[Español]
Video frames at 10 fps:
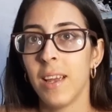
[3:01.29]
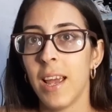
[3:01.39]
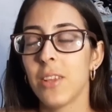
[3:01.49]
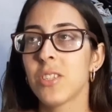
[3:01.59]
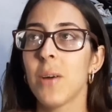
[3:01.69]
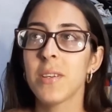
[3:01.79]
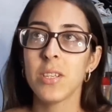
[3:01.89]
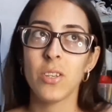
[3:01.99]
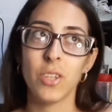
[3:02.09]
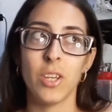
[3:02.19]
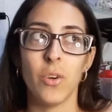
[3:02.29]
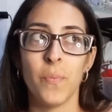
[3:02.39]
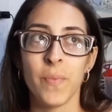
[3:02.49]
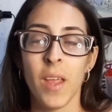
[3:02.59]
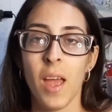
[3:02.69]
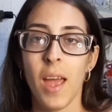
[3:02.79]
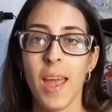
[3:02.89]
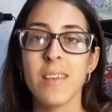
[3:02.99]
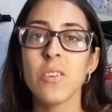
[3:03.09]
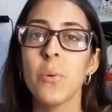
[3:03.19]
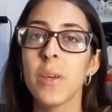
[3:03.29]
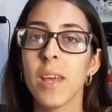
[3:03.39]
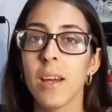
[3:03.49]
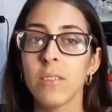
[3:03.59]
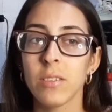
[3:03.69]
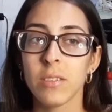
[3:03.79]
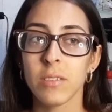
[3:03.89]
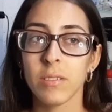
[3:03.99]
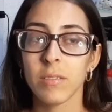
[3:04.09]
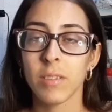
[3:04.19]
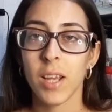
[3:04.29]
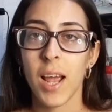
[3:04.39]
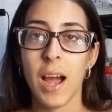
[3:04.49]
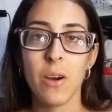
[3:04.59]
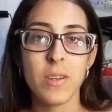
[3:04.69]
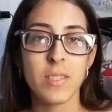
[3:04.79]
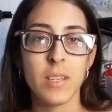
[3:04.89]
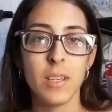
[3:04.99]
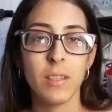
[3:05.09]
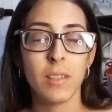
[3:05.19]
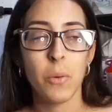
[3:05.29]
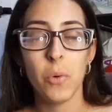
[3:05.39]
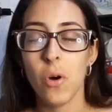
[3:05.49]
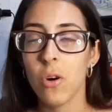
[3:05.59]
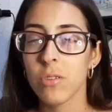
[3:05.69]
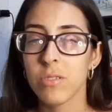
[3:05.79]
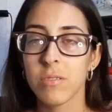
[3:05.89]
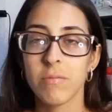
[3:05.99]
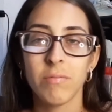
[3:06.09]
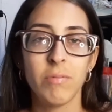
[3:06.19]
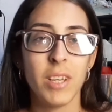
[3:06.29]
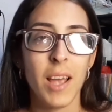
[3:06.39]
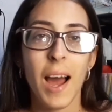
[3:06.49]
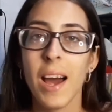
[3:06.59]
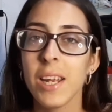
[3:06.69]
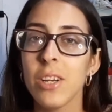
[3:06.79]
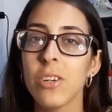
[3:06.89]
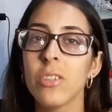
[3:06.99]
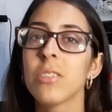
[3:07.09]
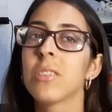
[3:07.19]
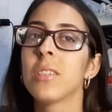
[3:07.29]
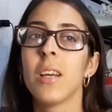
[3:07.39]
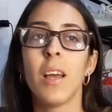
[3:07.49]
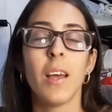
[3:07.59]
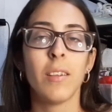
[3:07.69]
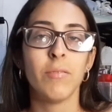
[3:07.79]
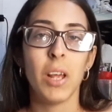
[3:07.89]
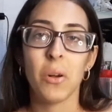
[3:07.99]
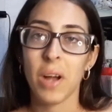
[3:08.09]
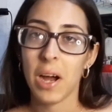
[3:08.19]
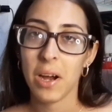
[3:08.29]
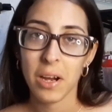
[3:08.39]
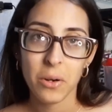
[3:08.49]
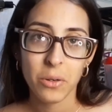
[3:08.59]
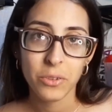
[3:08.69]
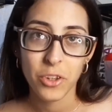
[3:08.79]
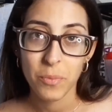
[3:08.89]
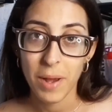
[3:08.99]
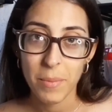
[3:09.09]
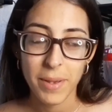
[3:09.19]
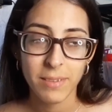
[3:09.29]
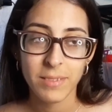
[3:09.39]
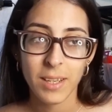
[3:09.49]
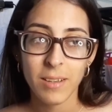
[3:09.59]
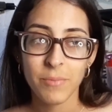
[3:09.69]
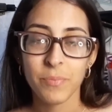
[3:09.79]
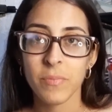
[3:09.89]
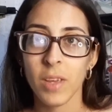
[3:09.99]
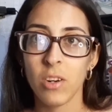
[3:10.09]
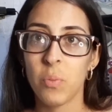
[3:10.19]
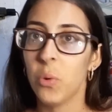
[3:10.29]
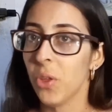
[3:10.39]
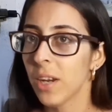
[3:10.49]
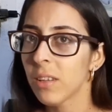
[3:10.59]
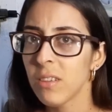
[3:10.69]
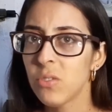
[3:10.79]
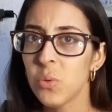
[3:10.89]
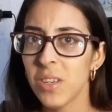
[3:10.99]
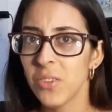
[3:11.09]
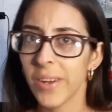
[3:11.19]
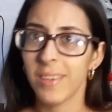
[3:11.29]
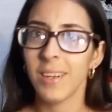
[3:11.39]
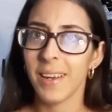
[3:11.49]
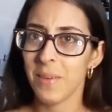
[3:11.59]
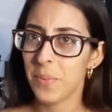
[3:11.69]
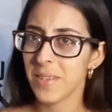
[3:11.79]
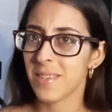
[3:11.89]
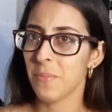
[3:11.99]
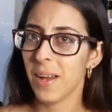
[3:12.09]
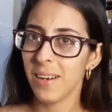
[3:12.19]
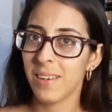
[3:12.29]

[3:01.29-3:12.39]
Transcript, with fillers: Entonces a veces yo digo, esos videos que hago así de vlogs diarios, de lo que hago normalmente, los pudiera estar subiendo en este canal principal